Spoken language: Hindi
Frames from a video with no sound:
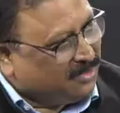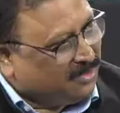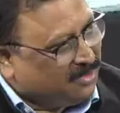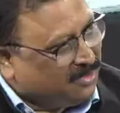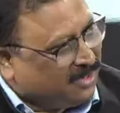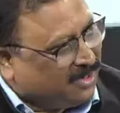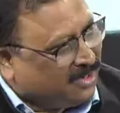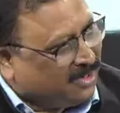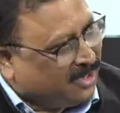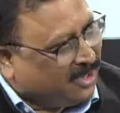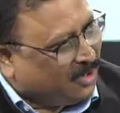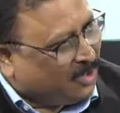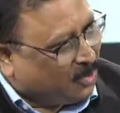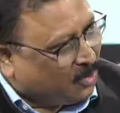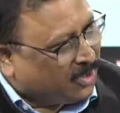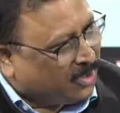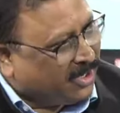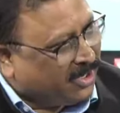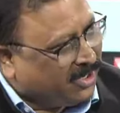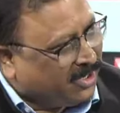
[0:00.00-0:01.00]
ठंडा
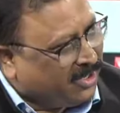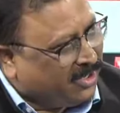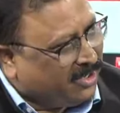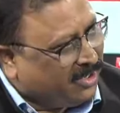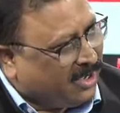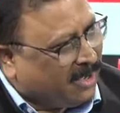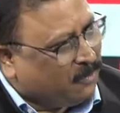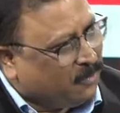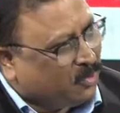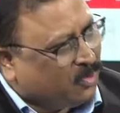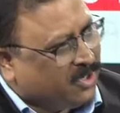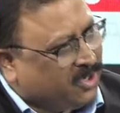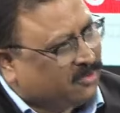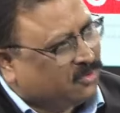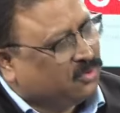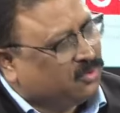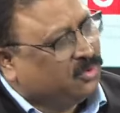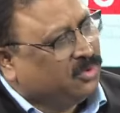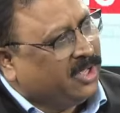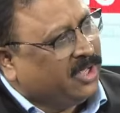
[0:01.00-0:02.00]
हो रहा है आप लोगों ने
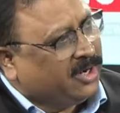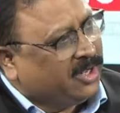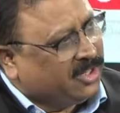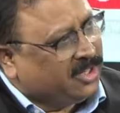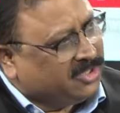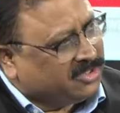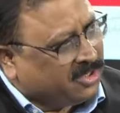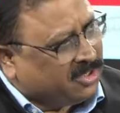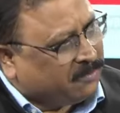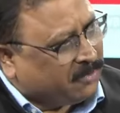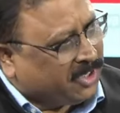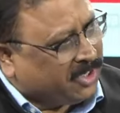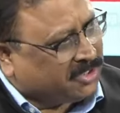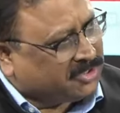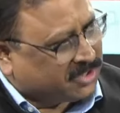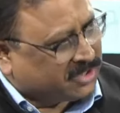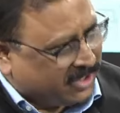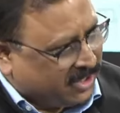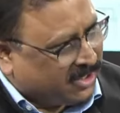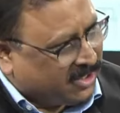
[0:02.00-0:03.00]
इसको सुलझाने की दिशा में
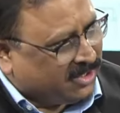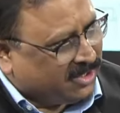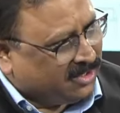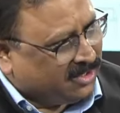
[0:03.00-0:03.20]
प्रयास किया है